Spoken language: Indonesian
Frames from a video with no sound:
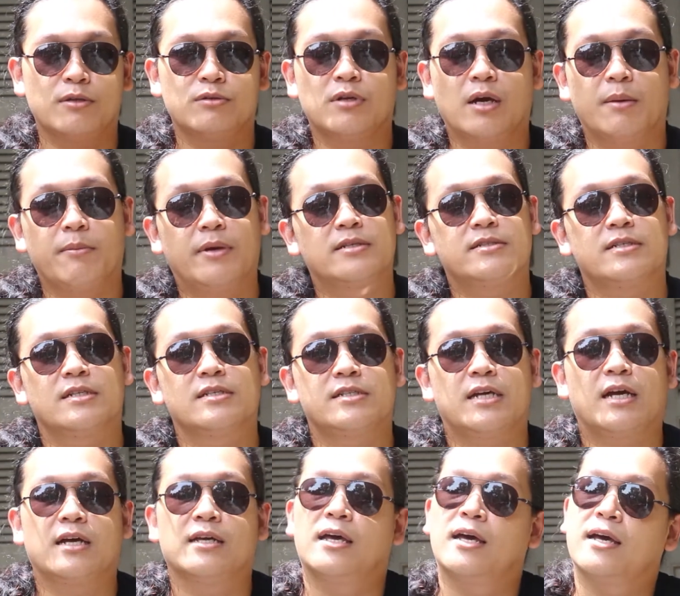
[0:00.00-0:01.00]
juga mention
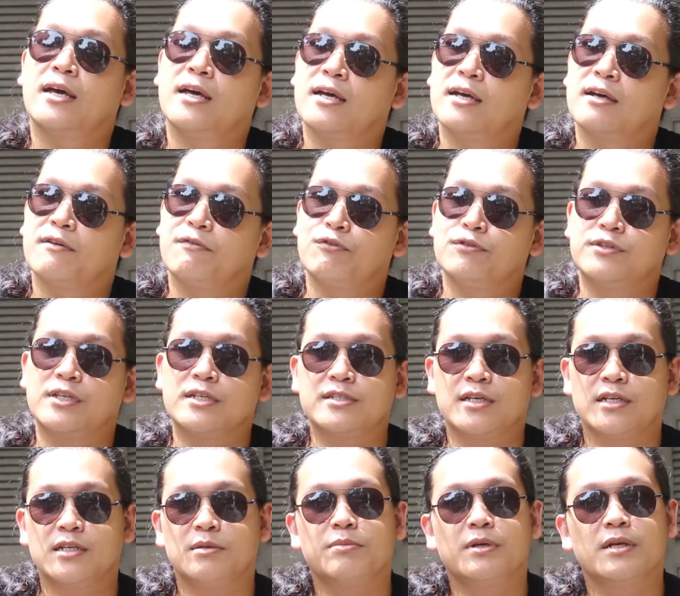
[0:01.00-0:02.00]
saya
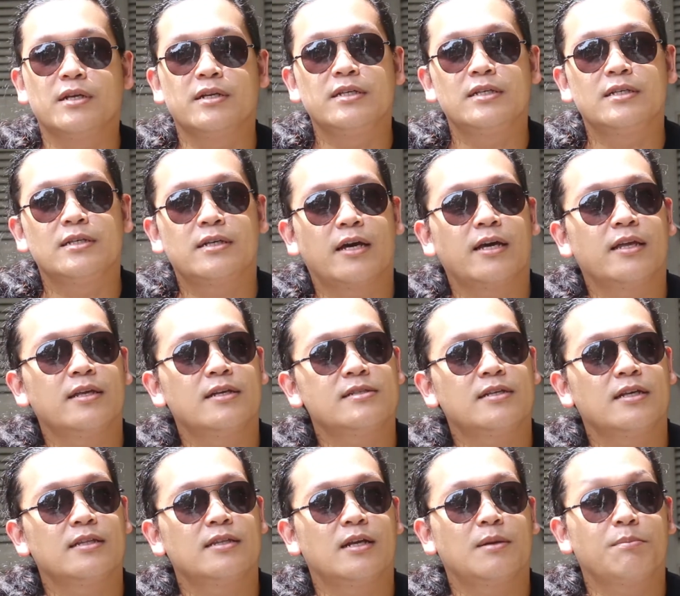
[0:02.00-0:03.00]
footage-nya dibeli kayaknya
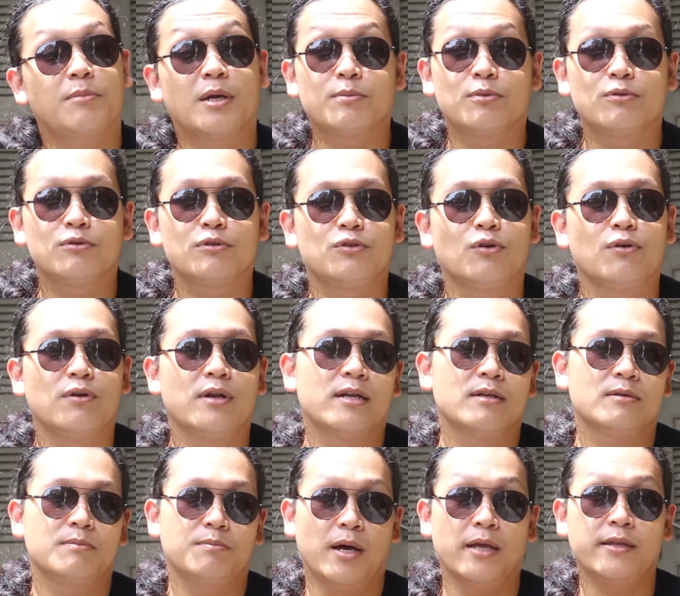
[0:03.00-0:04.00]
sekitar 40
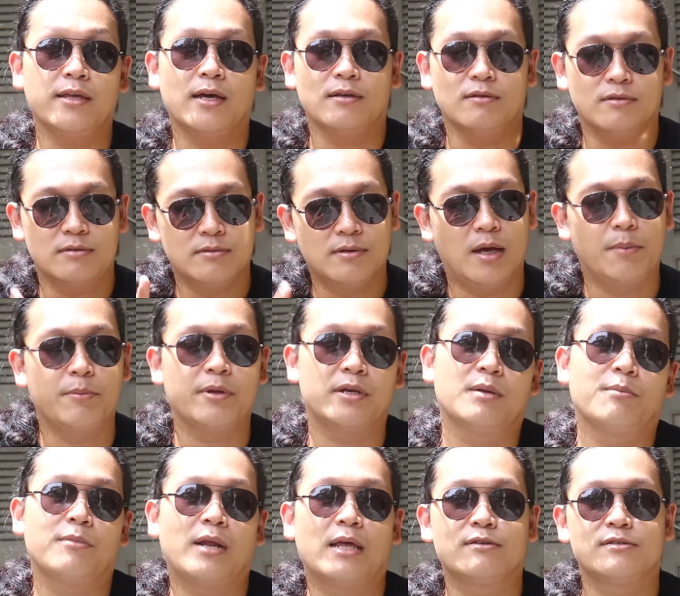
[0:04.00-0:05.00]
dolar banyak loh hampir
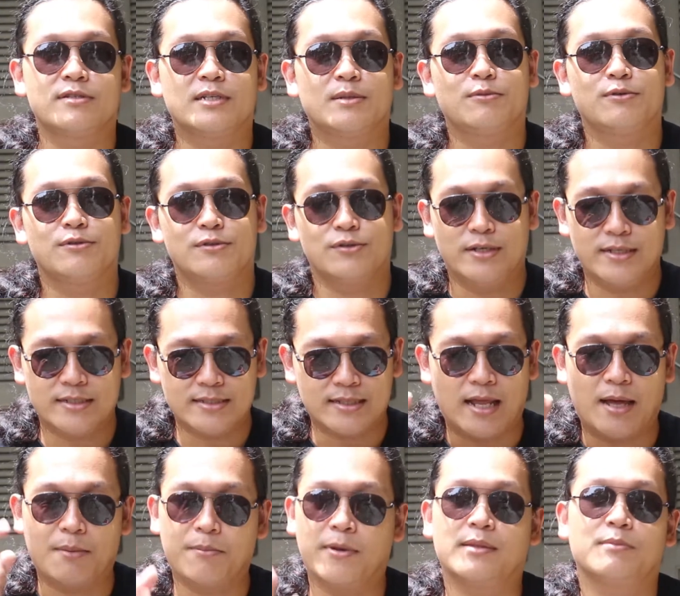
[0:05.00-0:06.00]
600 ribu jadi
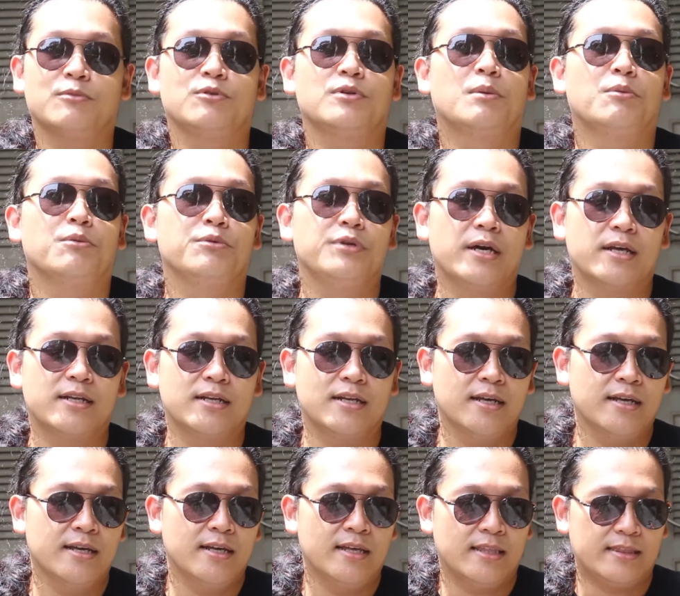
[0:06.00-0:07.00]
selamat mudah-mudahan
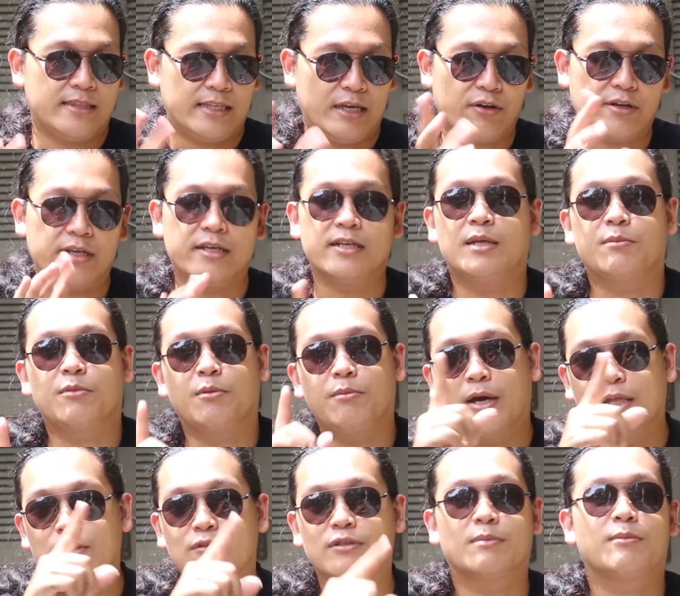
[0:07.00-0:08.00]
teori ini
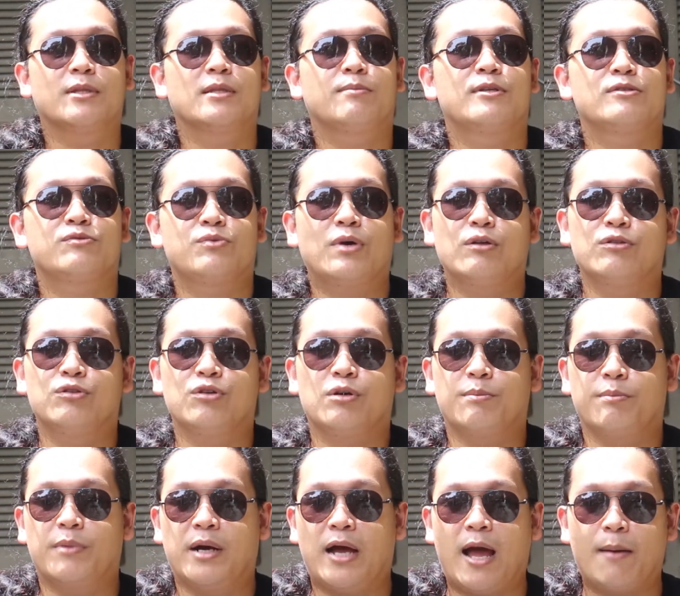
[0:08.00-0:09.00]
membantu teman-teman semua untuk
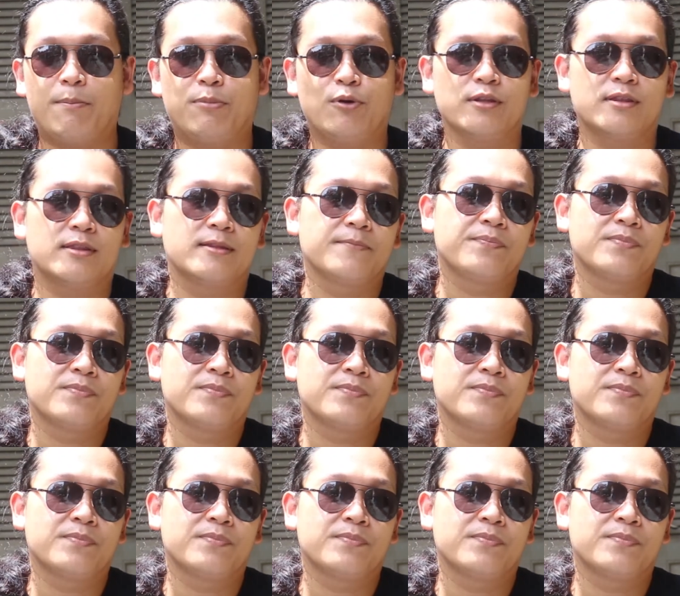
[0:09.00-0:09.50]
mengupload